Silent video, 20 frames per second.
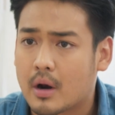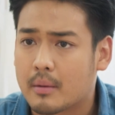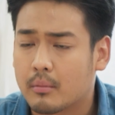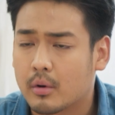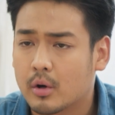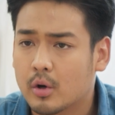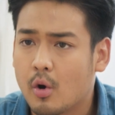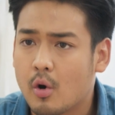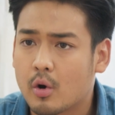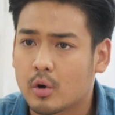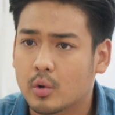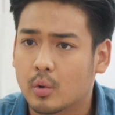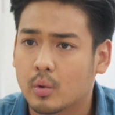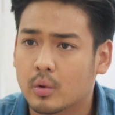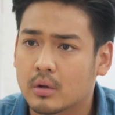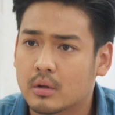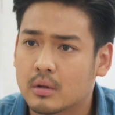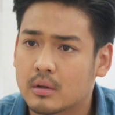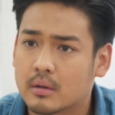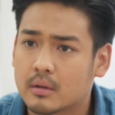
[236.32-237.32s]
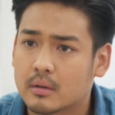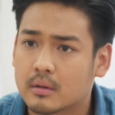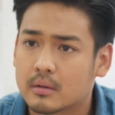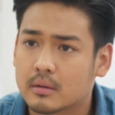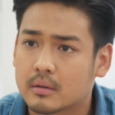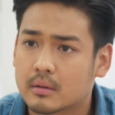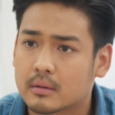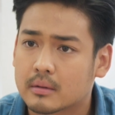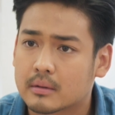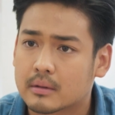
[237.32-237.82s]
วันบนโลกนู้น
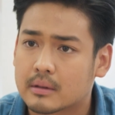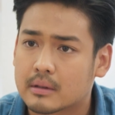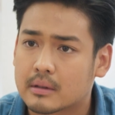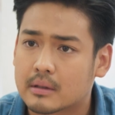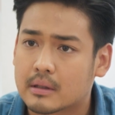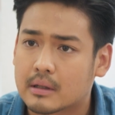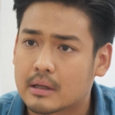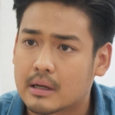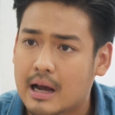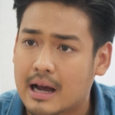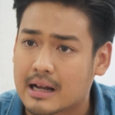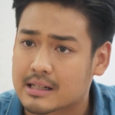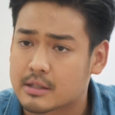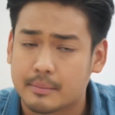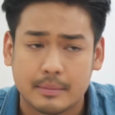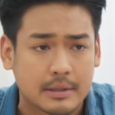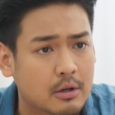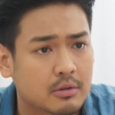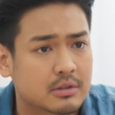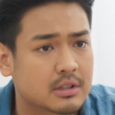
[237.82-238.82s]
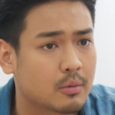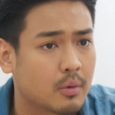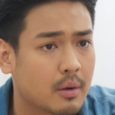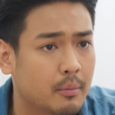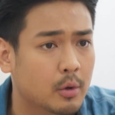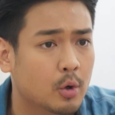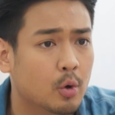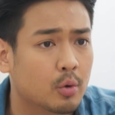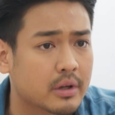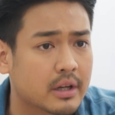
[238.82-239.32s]
อาจจะไม่เท่า7 วั
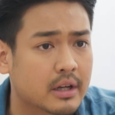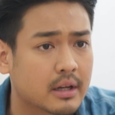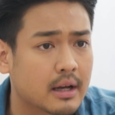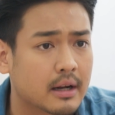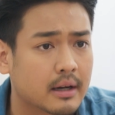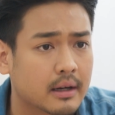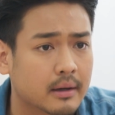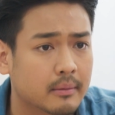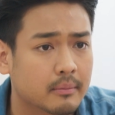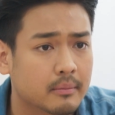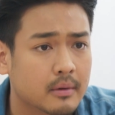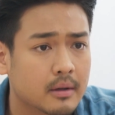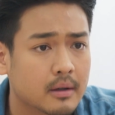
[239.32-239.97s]
นบนโลกนี้ก็ได้นะครับ